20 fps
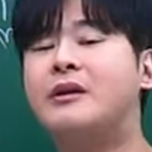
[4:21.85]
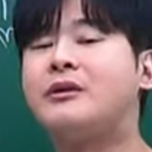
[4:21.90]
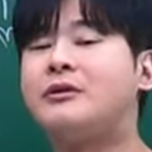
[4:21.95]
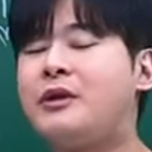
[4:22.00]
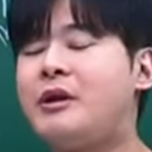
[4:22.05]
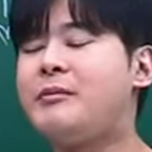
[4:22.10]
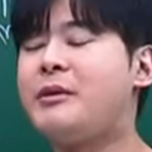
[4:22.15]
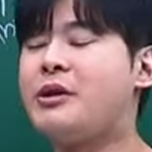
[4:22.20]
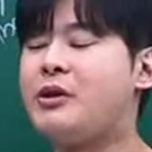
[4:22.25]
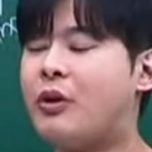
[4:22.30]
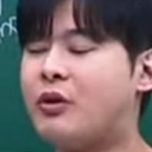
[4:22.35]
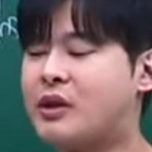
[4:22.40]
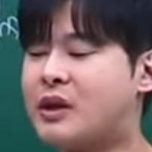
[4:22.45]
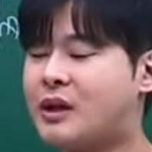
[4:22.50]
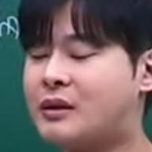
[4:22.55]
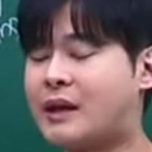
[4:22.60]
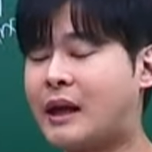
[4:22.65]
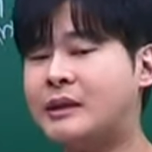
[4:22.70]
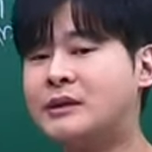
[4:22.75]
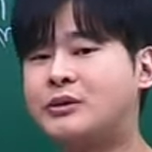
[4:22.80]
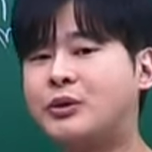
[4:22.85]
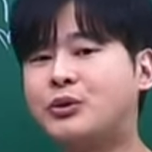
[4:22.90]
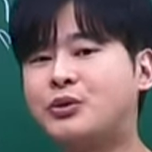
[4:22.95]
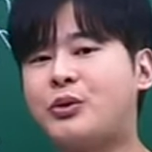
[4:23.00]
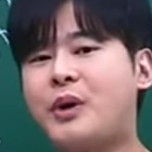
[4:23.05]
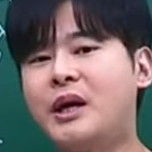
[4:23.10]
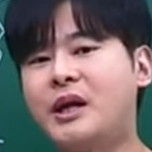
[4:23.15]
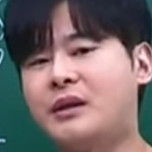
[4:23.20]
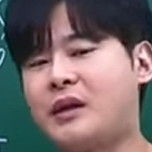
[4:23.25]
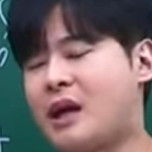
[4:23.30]
그러면 여기에 단서
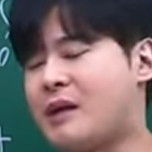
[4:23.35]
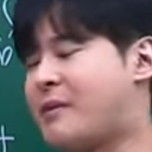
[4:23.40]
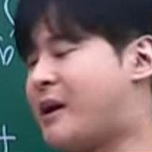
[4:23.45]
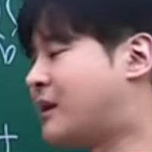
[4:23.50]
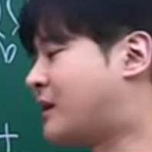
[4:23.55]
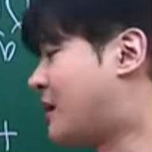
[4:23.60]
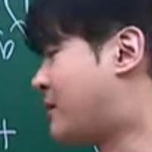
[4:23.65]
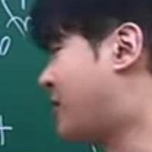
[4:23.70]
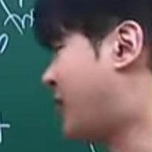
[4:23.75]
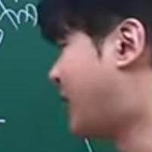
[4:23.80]
조항이 되게 많단